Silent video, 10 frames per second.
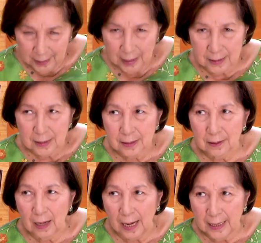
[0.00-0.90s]
yes,
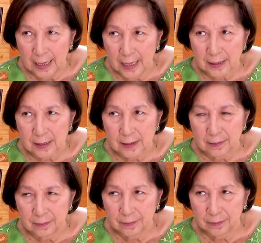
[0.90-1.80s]
ng, IAS. Uh,
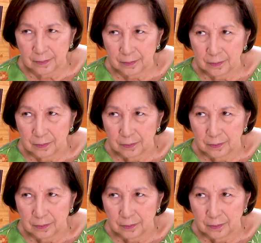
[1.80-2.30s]
IAS noong